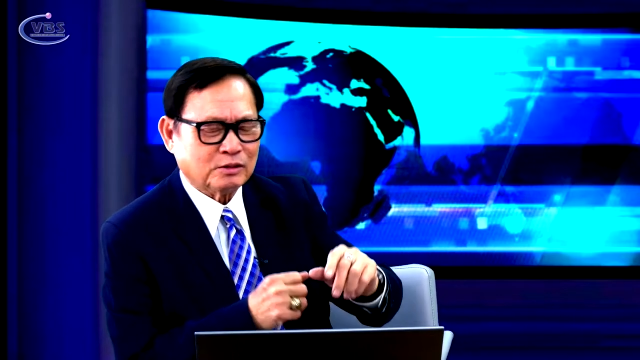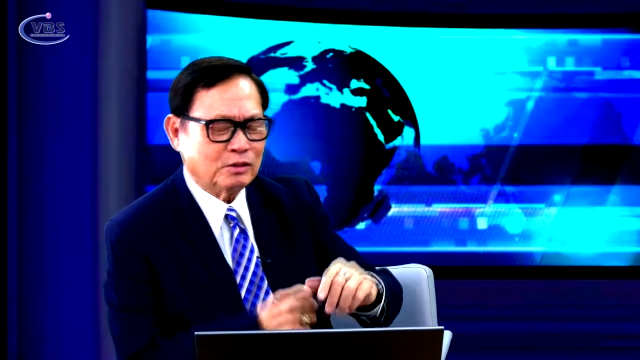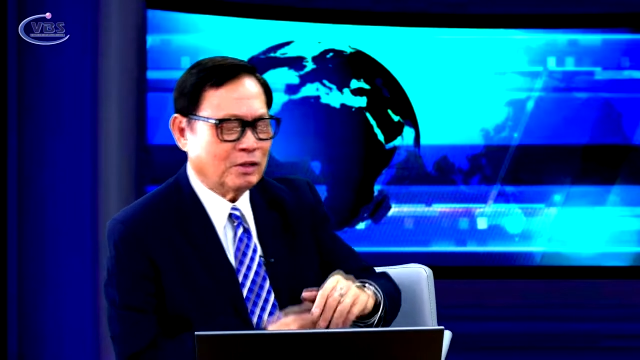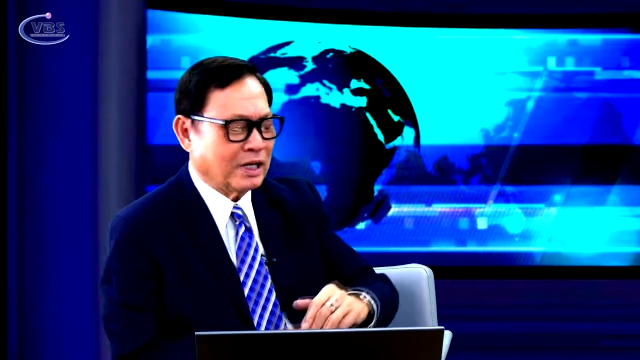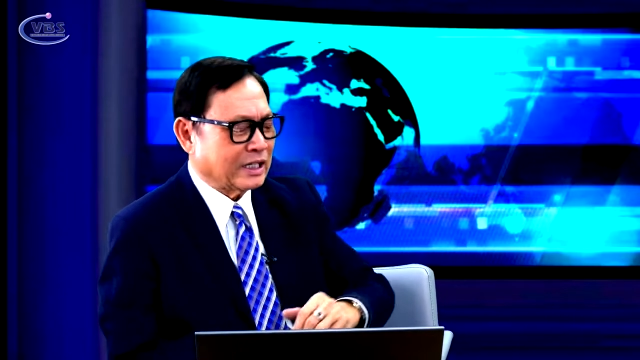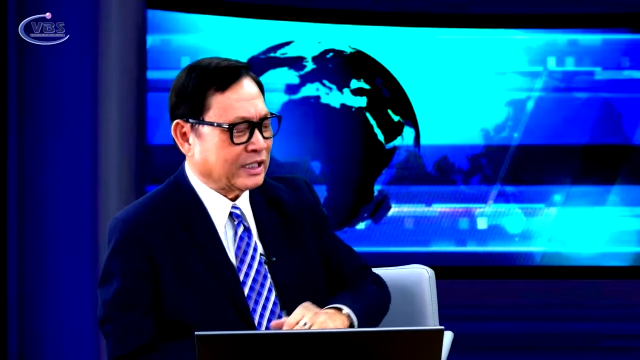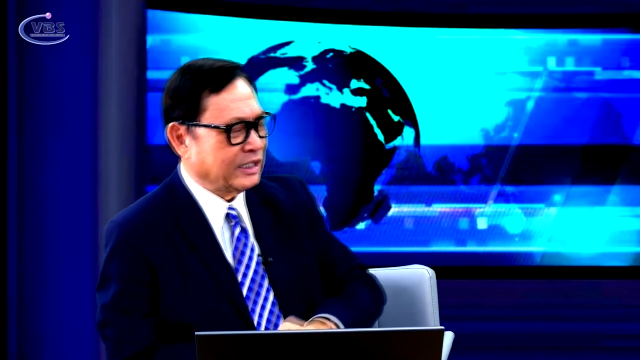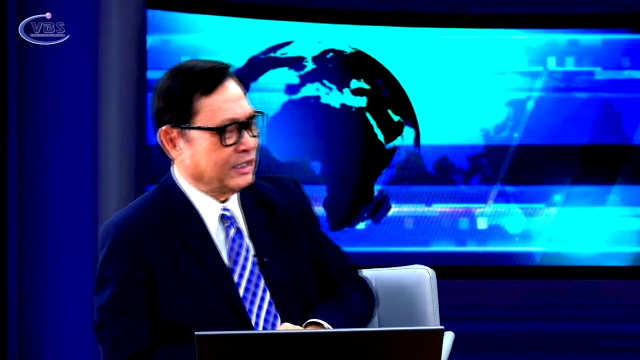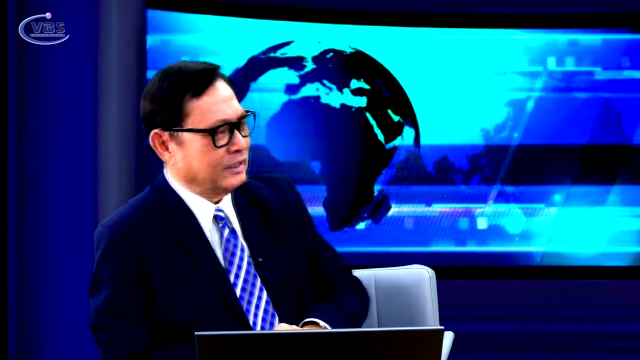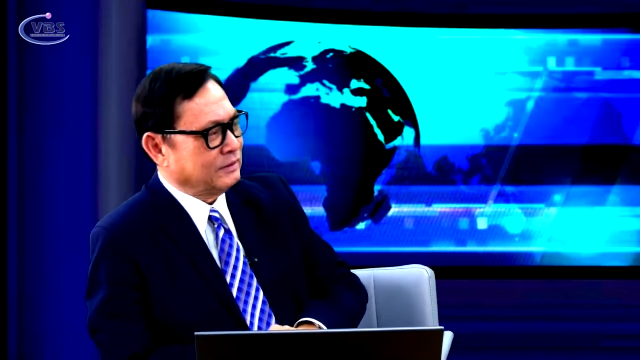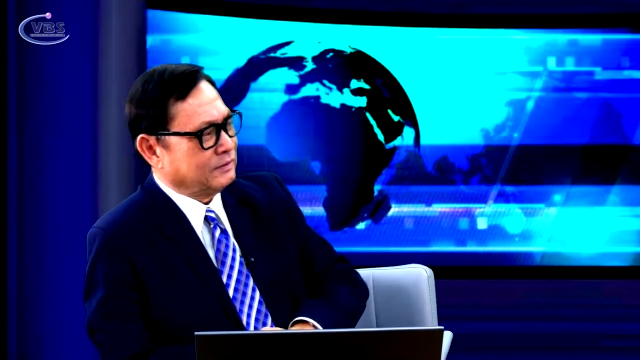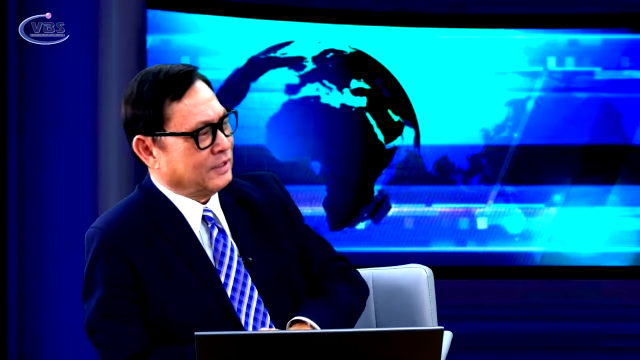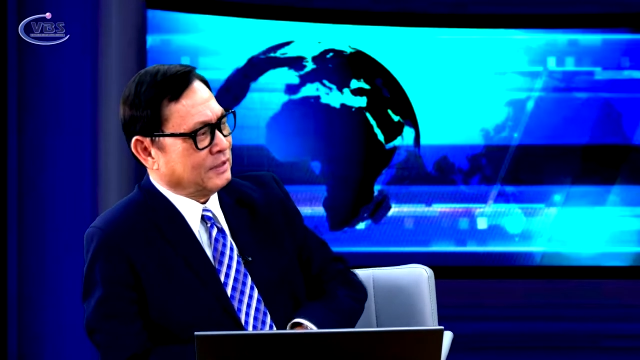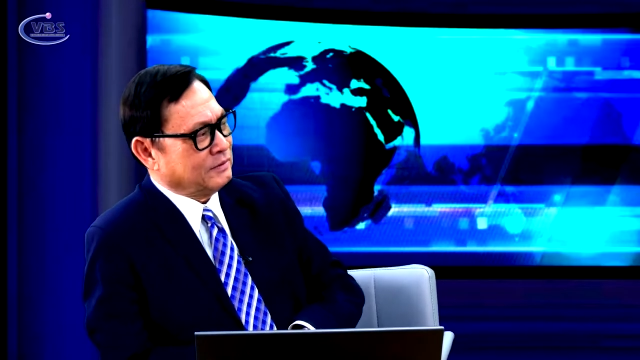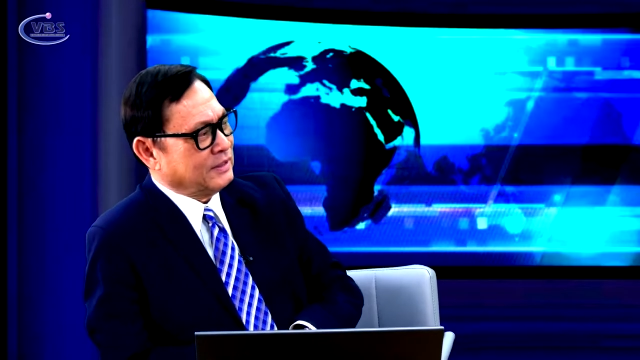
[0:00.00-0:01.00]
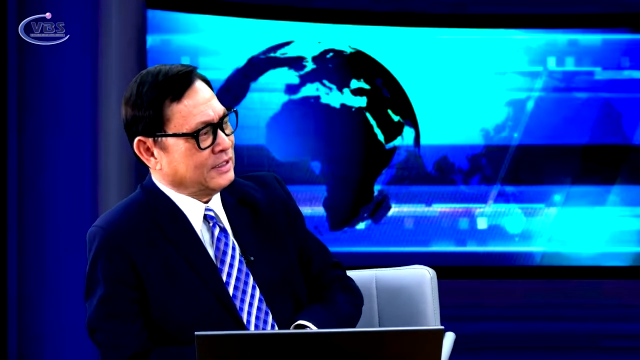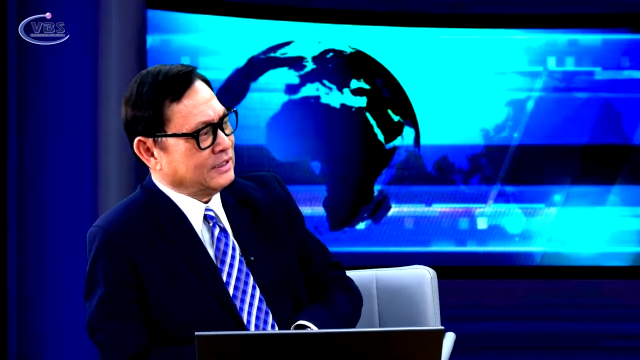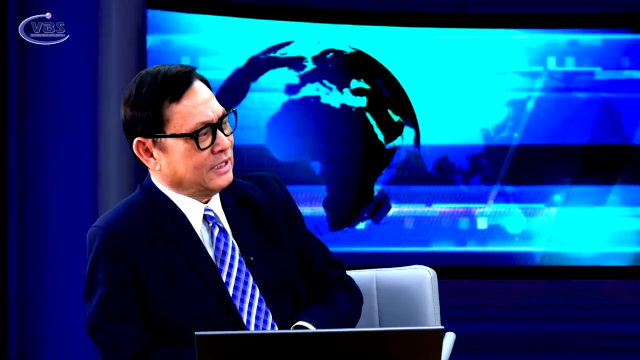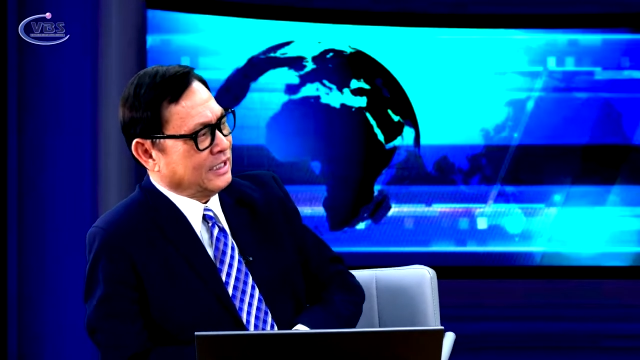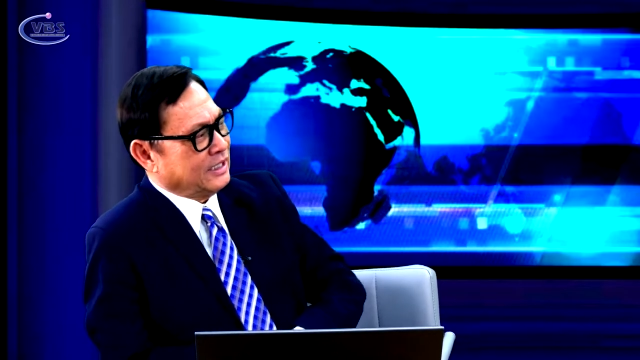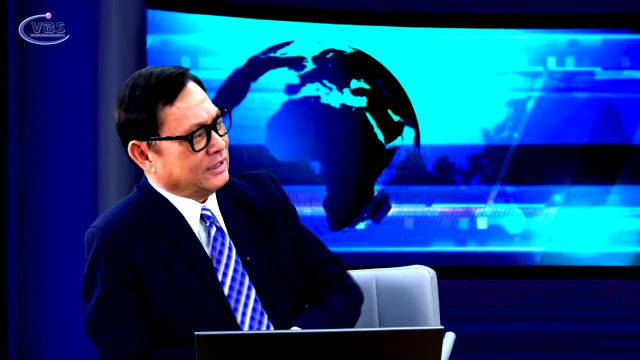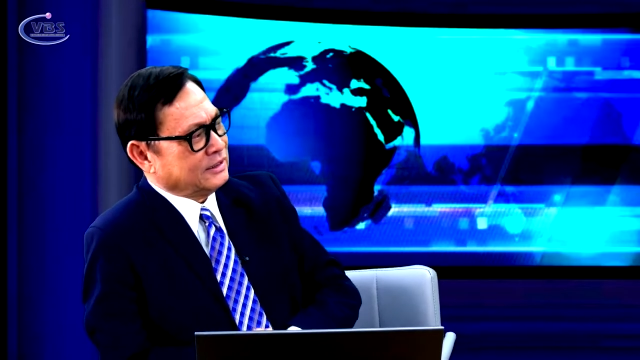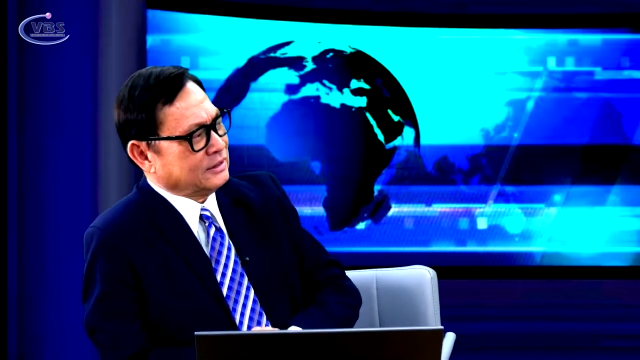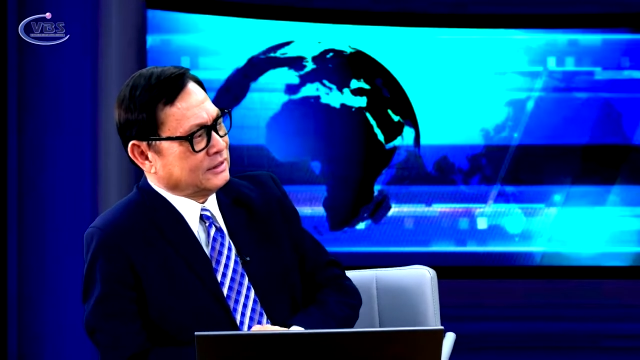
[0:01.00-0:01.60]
của Hoa Kỳ về vấn đề